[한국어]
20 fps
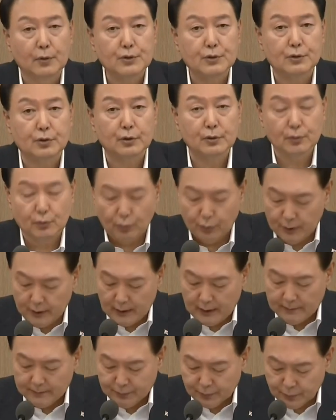보스턴
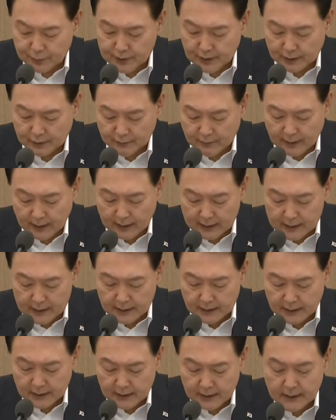코리아 프로젝트와
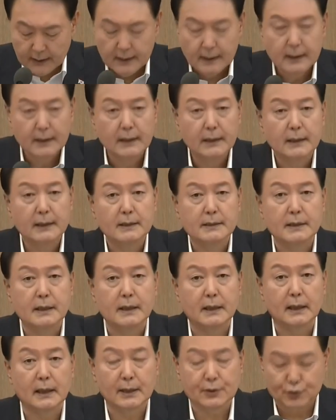같이
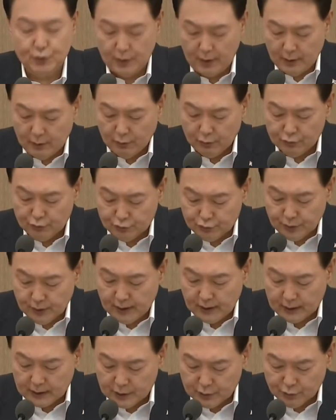세계 최고
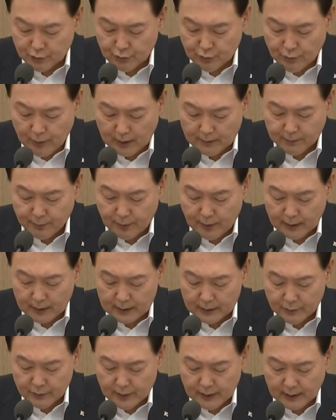수준의 기술을
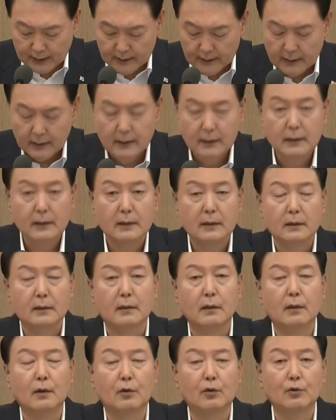확보하기 위한
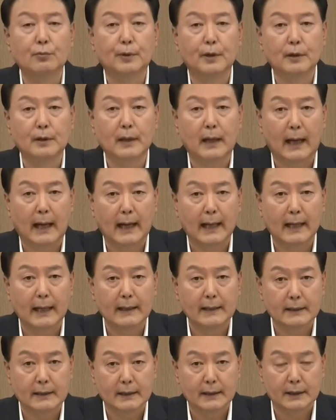글로벌
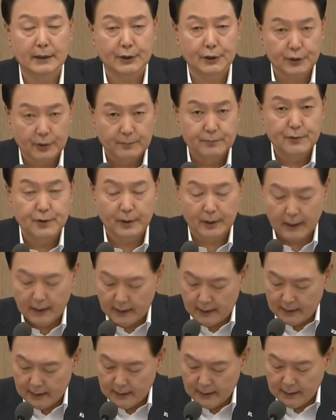R&D
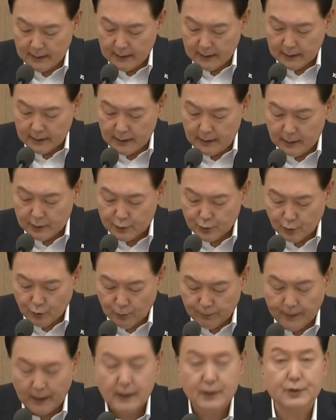협력에
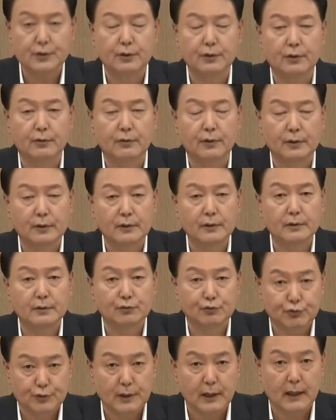1조 8천억
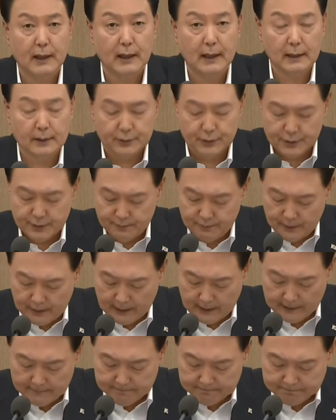원을 투자할
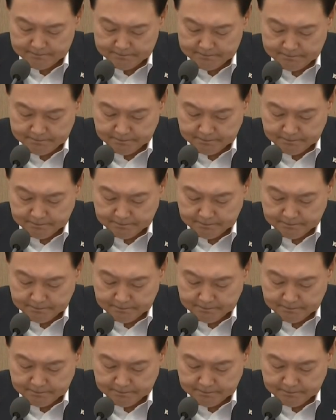것입니다.